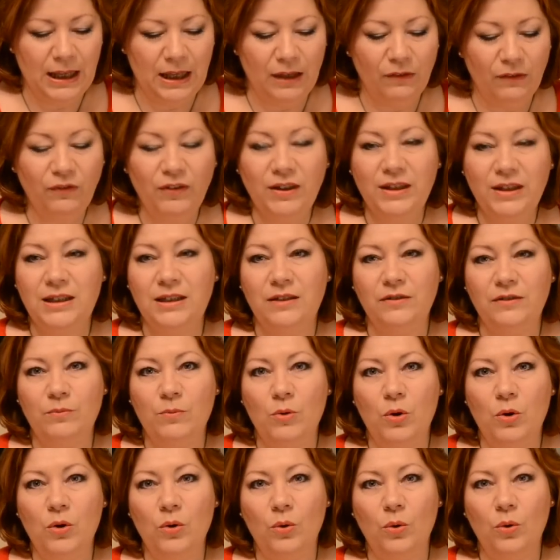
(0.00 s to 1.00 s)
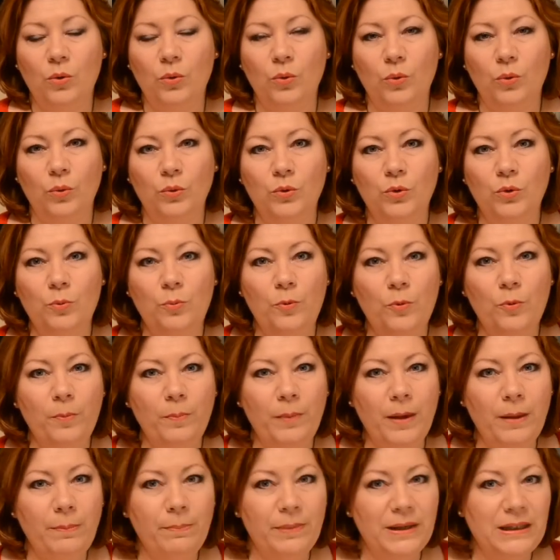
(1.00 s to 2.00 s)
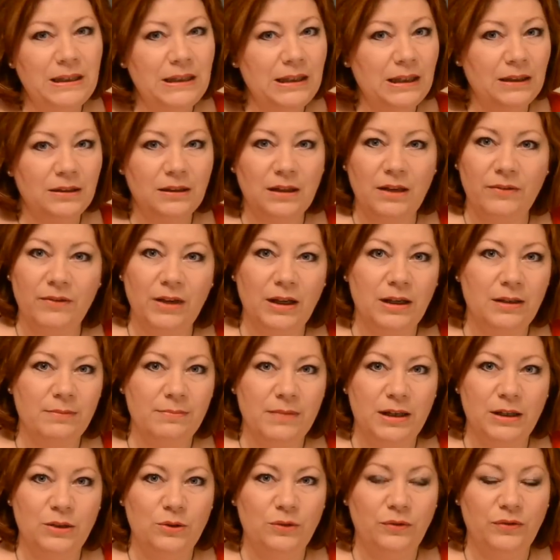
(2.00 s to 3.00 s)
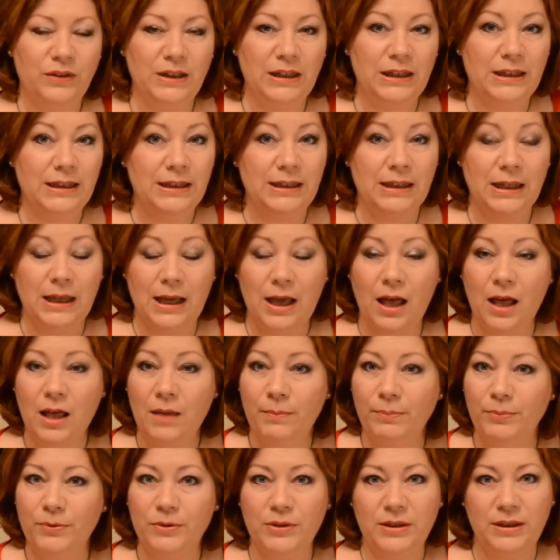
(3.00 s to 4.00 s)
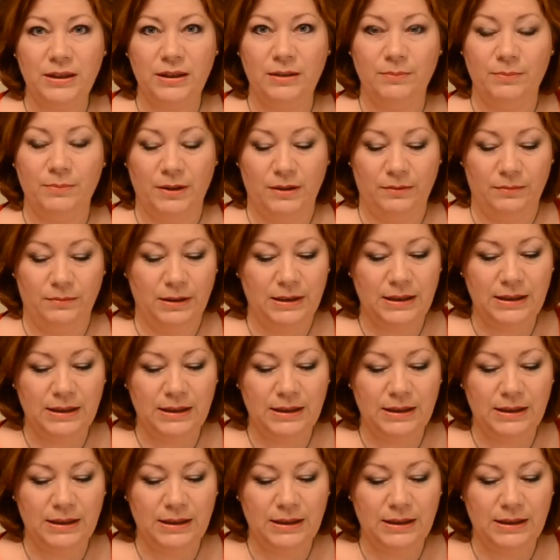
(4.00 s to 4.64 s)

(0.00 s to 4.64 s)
Effectivement, on, on, ne peut pas passer à travers les mailles du filet, c'est impossible.